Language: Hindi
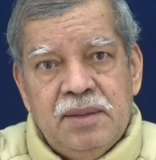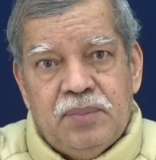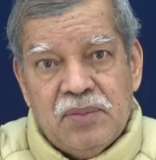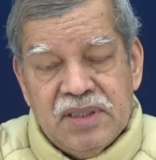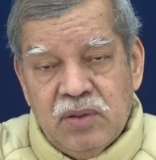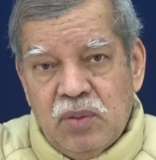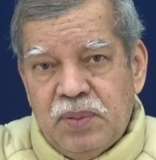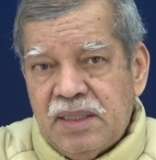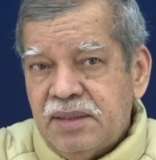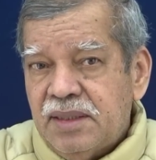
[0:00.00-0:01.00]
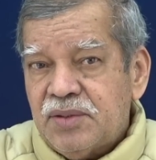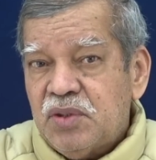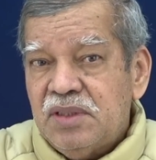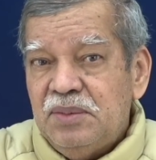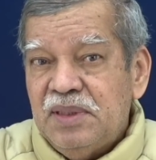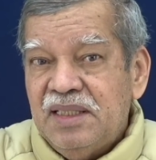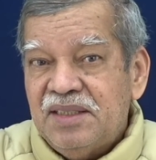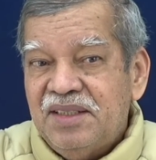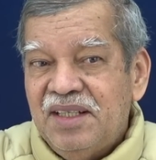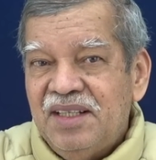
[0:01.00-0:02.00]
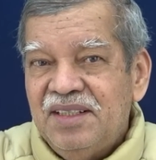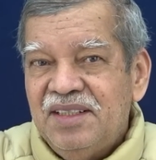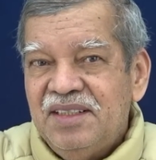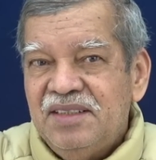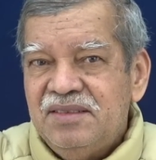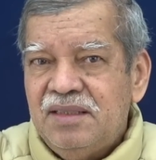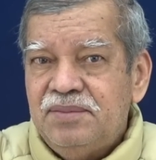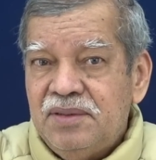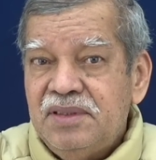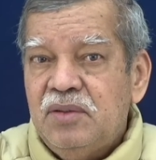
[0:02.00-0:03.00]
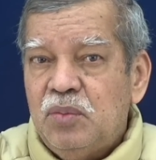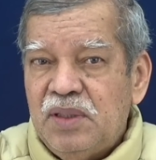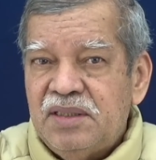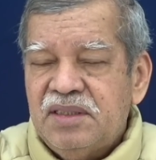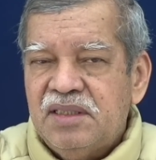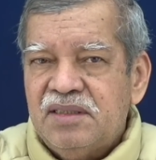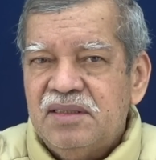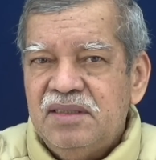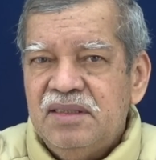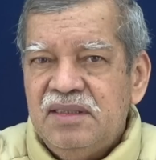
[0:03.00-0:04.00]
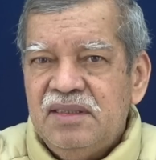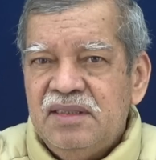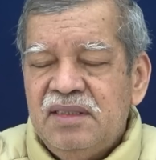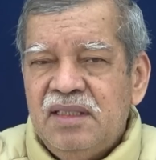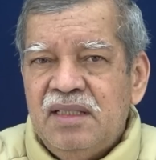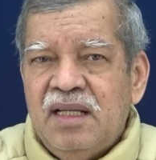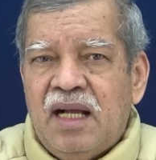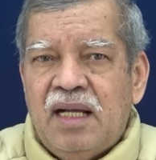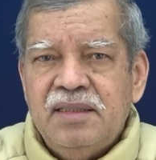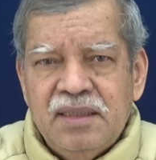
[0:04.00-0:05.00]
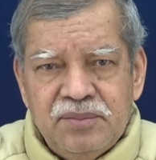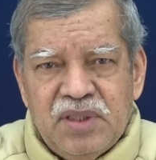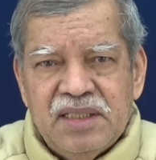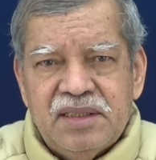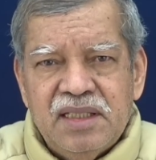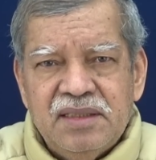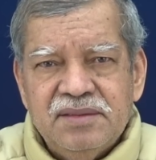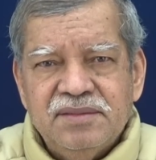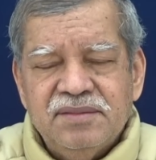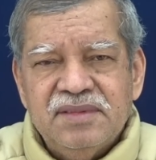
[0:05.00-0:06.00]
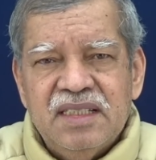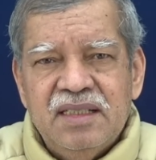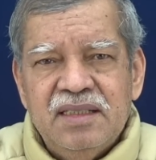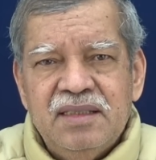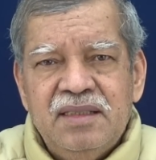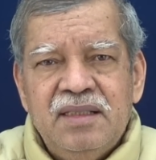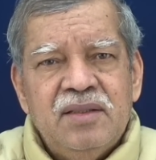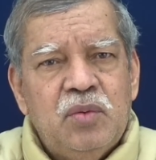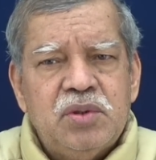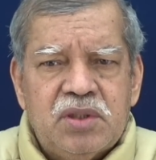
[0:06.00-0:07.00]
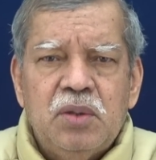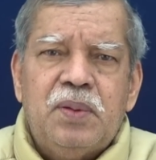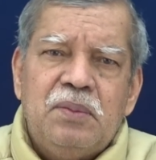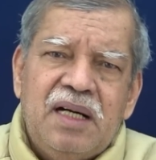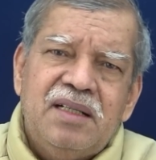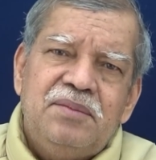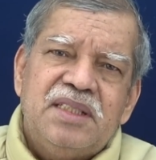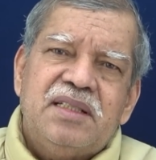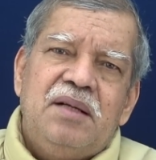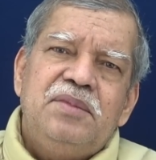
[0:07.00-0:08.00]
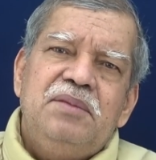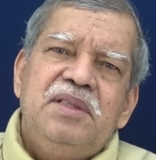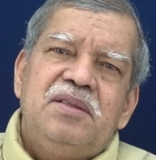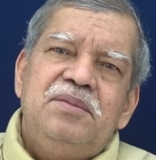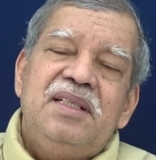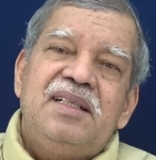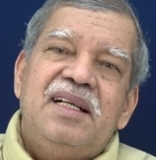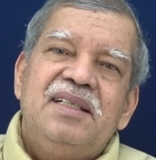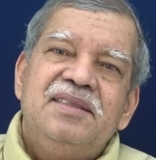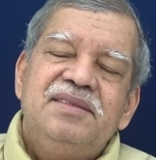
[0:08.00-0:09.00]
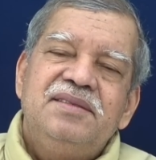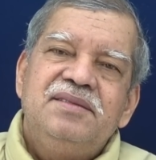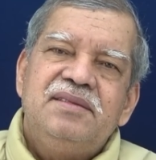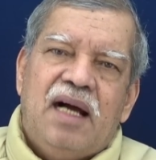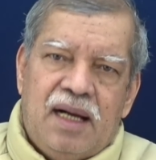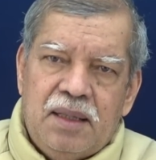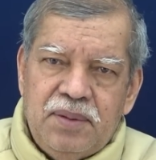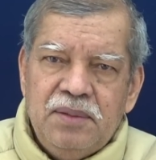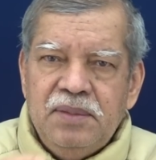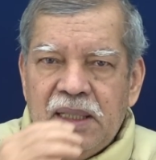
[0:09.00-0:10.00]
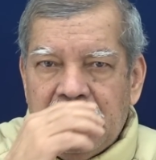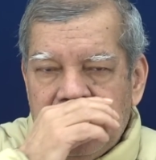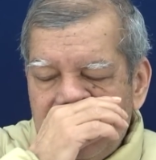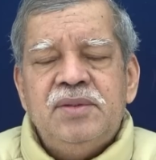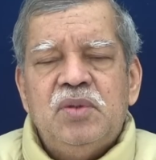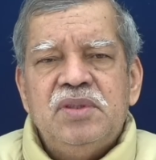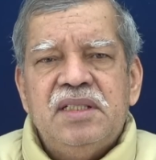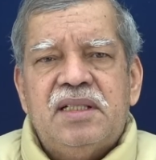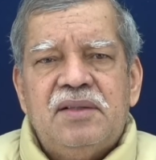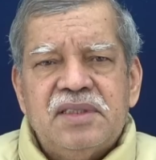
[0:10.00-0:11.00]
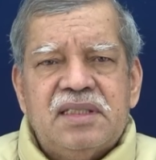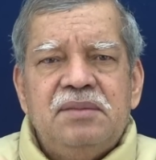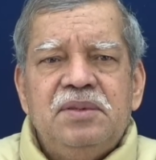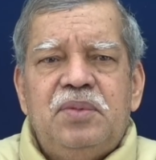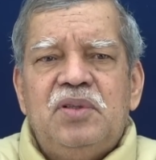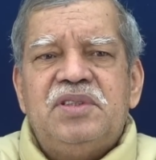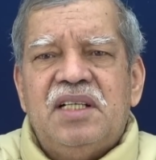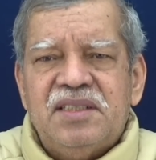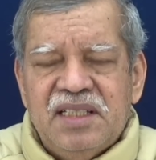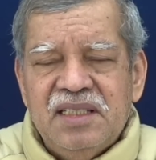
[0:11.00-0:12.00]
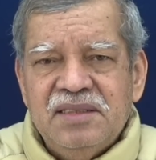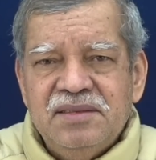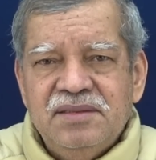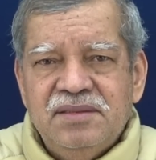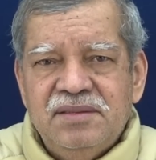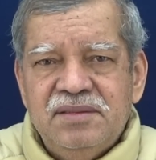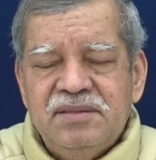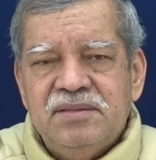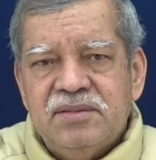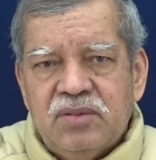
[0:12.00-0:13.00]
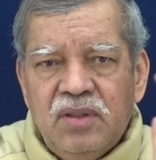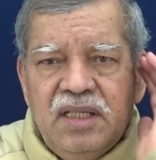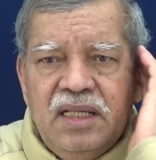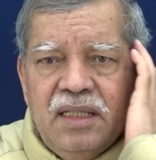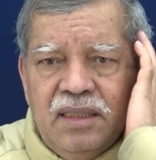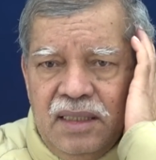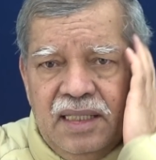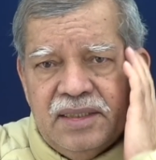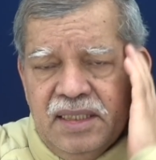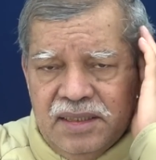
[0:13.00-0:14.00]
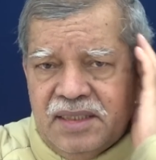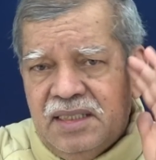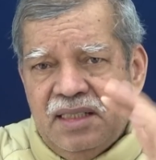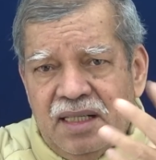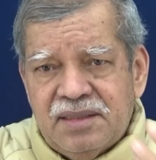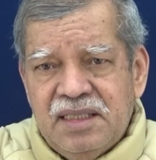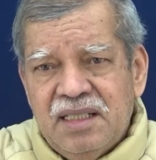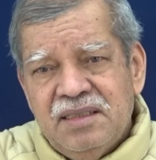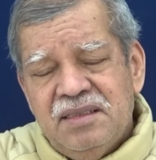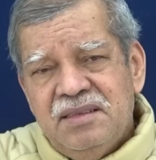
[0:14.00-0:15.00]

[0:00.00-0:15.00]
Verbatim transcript: पवन को पलटकर शून्य में घर किया वह पवन को पलट कर आइए हम देखते हैं कुछ तो प्रमाण हमें सामने भी तो मिल रहे हैं आप हम ही हैं जो निद्रावस्था में पहुंच जाते हैं तो एक ऐसी स्थिति आती है